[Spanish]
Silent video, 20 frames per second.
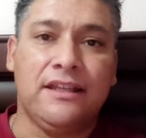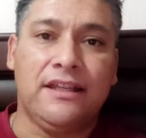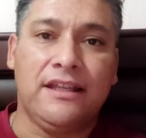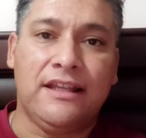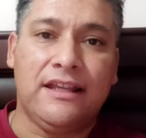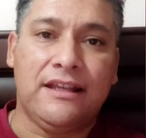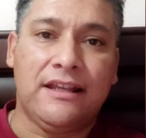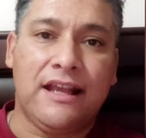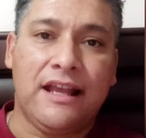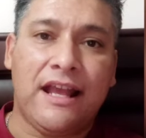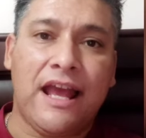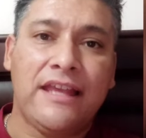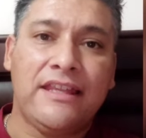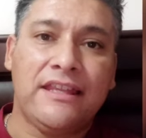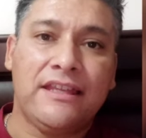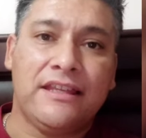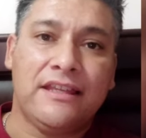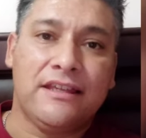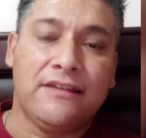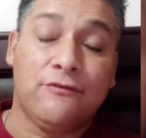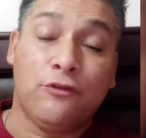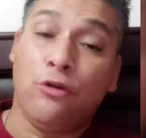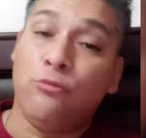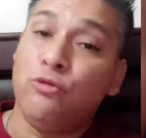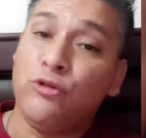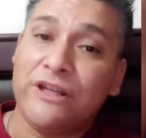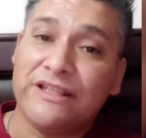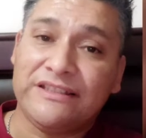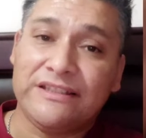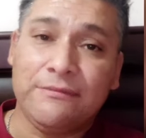eh, Calle
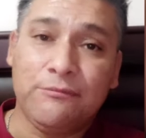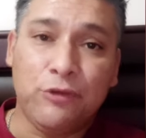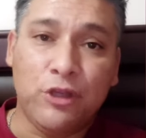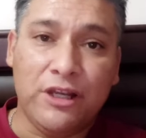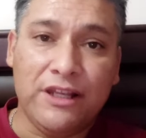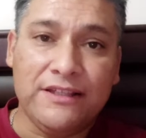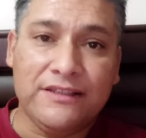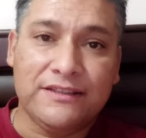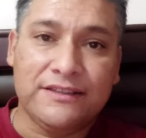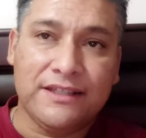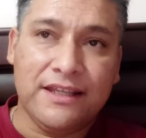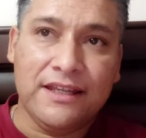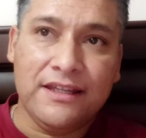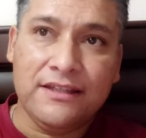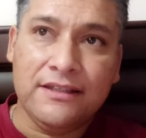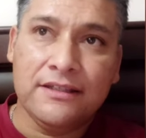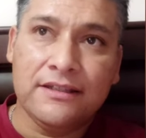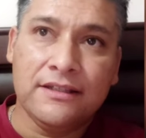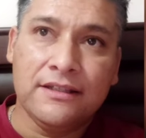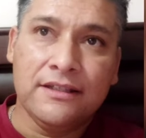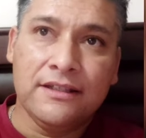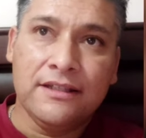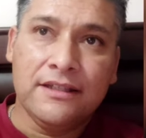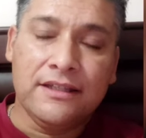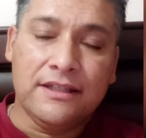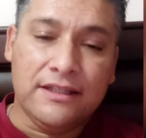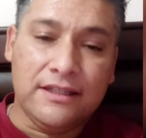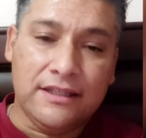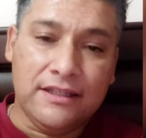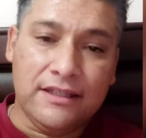Comuna sin Violencia,
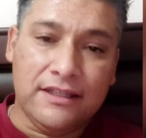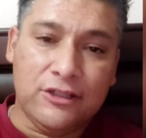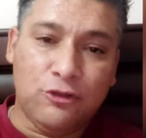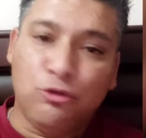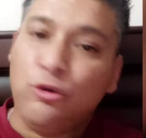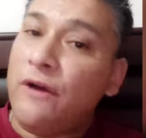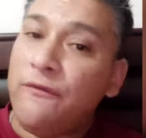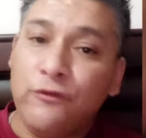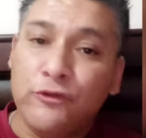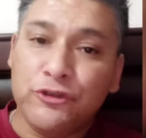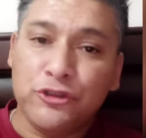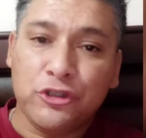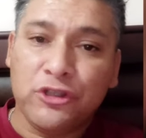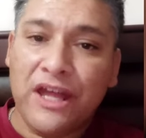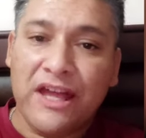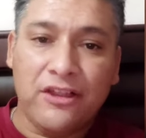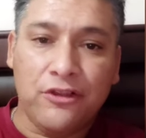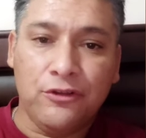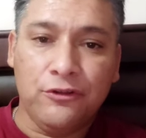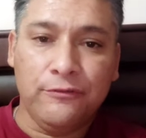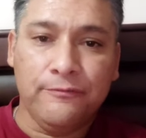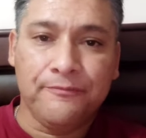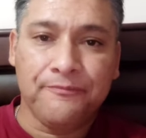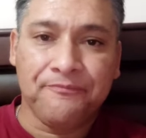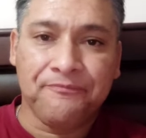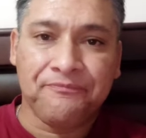eh, no ha funcionado.